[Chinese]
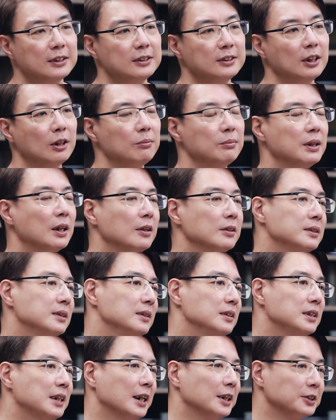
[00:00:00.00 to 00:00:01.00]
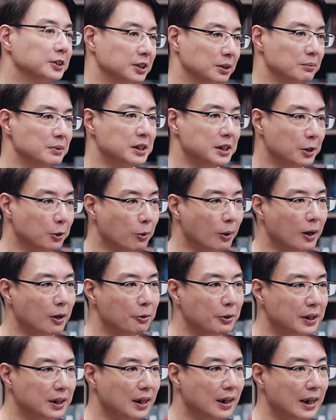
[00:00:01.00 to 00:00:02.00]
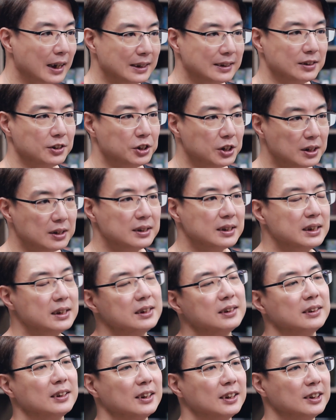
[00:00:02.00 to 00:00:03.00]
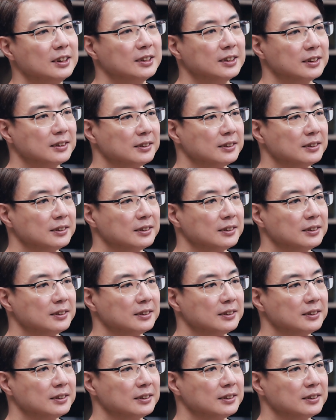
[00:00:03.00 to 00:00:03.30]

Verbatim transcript: 那我们要思想，什么情况会让孩子生气呢？